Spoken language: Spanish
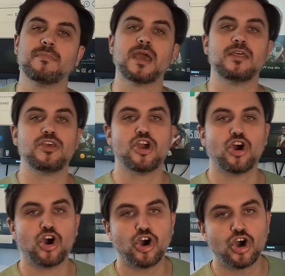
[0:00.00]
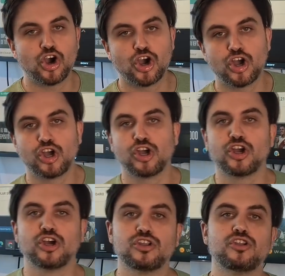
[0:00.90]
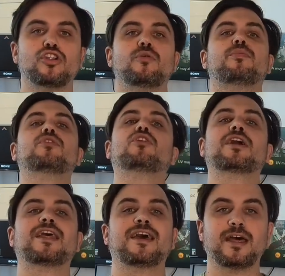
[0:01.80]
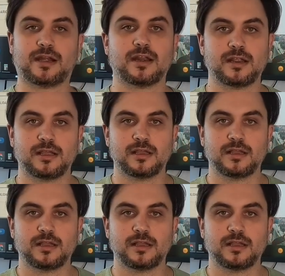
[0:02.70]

medio. No lo puedo creer.